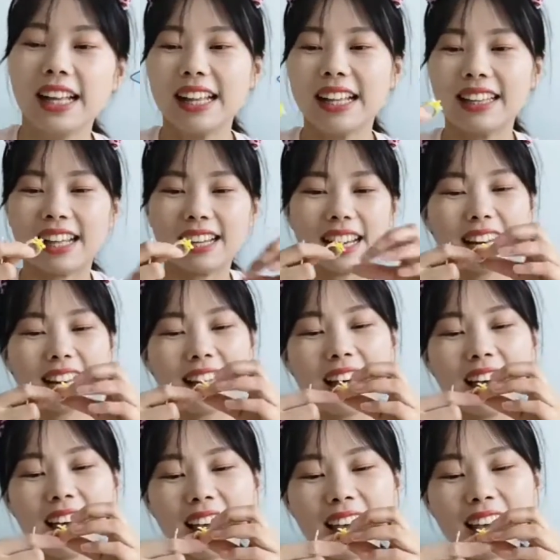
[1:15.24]
来来
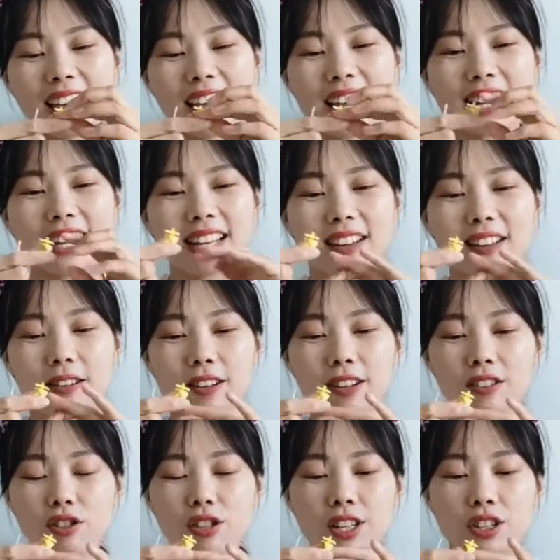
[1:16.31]
来，
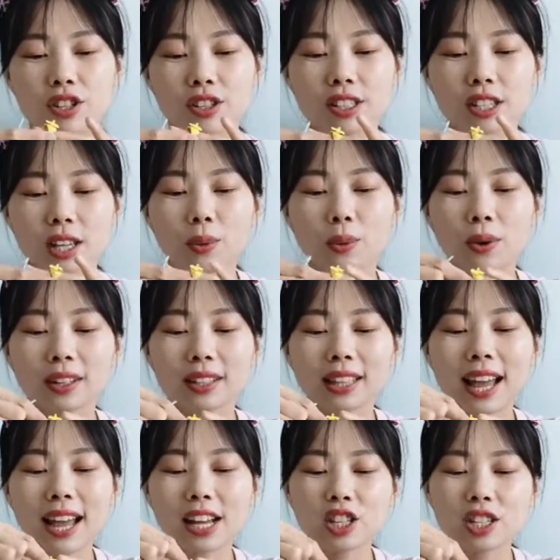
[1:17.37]
戒指给我
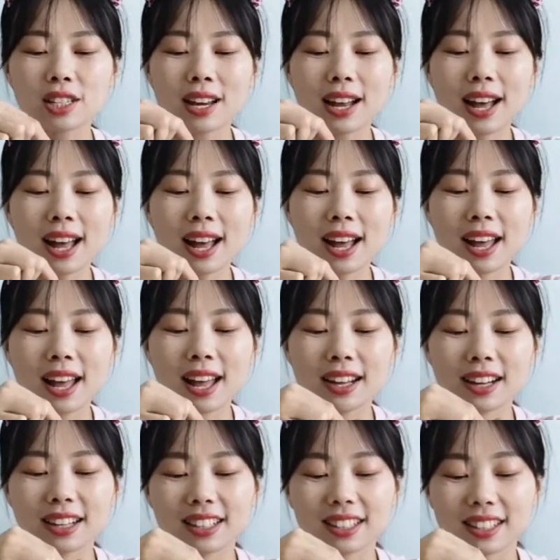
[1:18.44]
戴
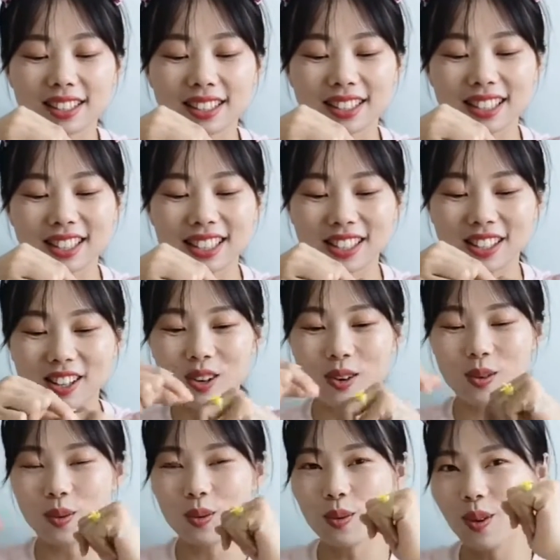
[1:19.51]
上，
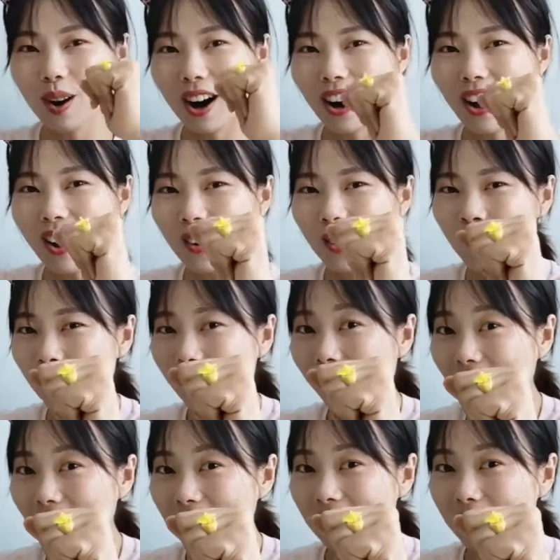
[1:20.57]
哇哦，好
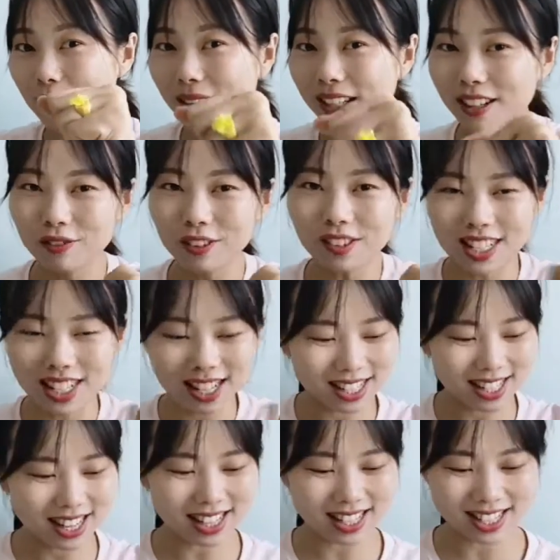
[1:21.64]
特别的风车
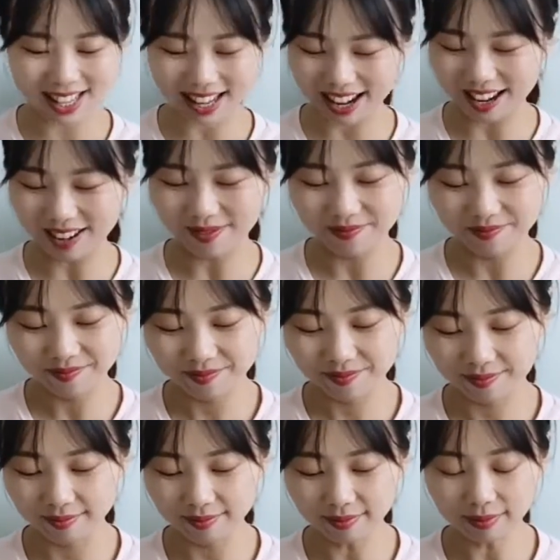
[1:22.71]
戒指啊！
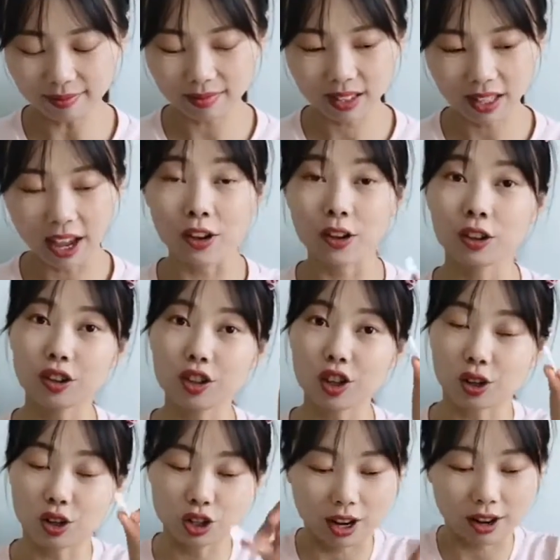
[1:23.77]
嗯，还有一个小
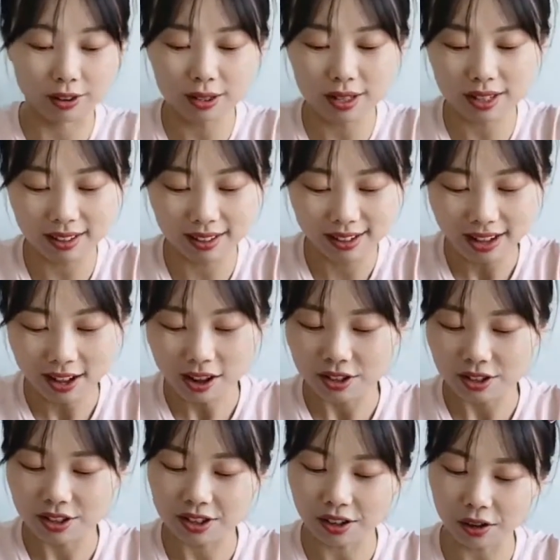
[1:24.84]
勺子，
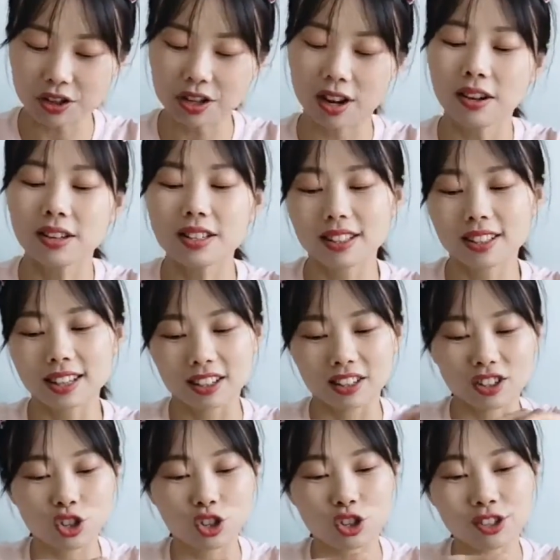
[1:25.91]
小勺子肯定
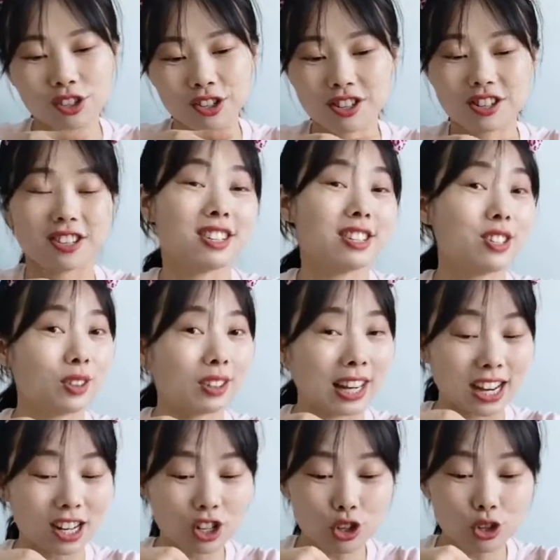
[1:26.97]
是用来
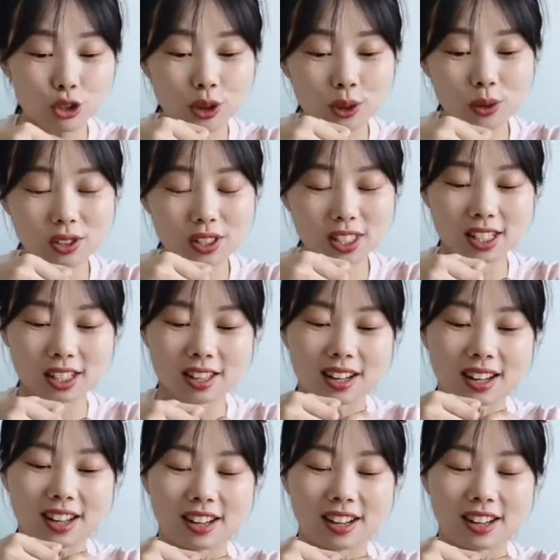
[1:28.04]
吃东西的。